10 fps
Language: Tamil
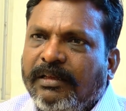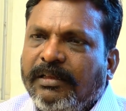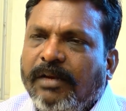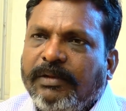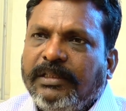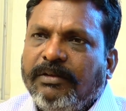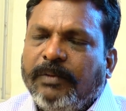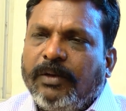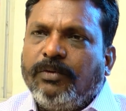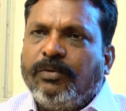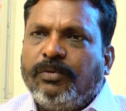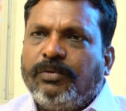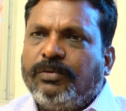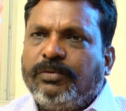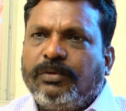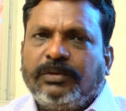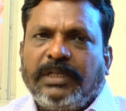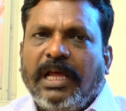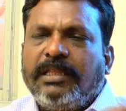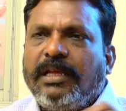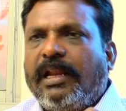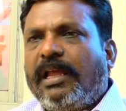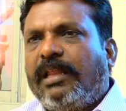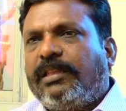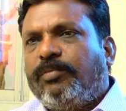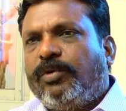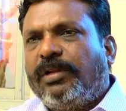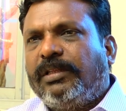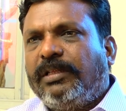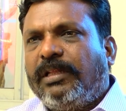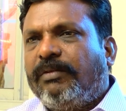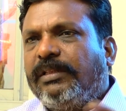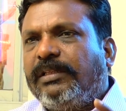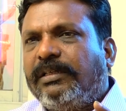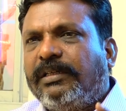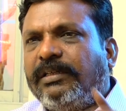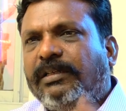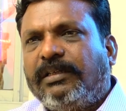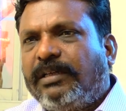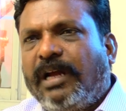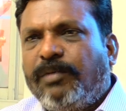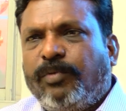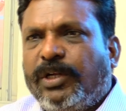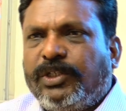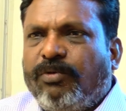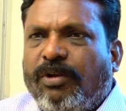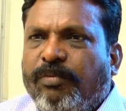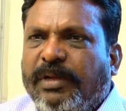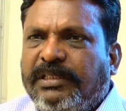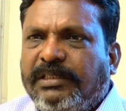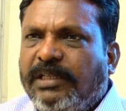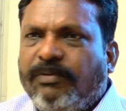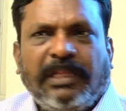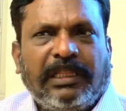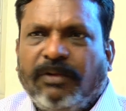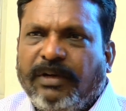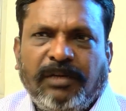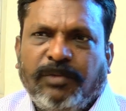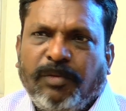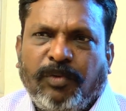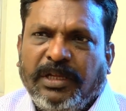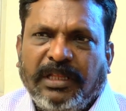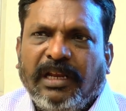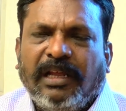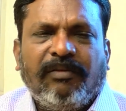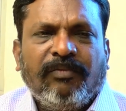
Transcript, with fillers: இதில் வந்து வெறும் சாதி அடையாளத்தை முன்னிறுத்தி இதை வந்து காழ்ப்புணர்ச்சியோட விமர்சனம் செய்வது எந்த வகையிலும் அல்ல